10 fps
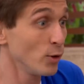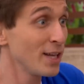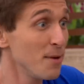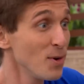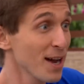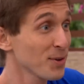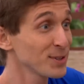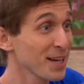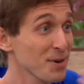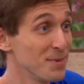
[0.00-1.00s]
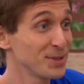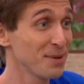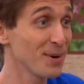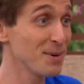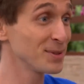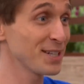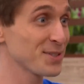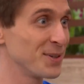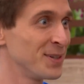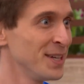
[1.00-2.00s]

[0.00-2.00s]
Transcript: nos digamos las cosas como siempre lo hemos hecho.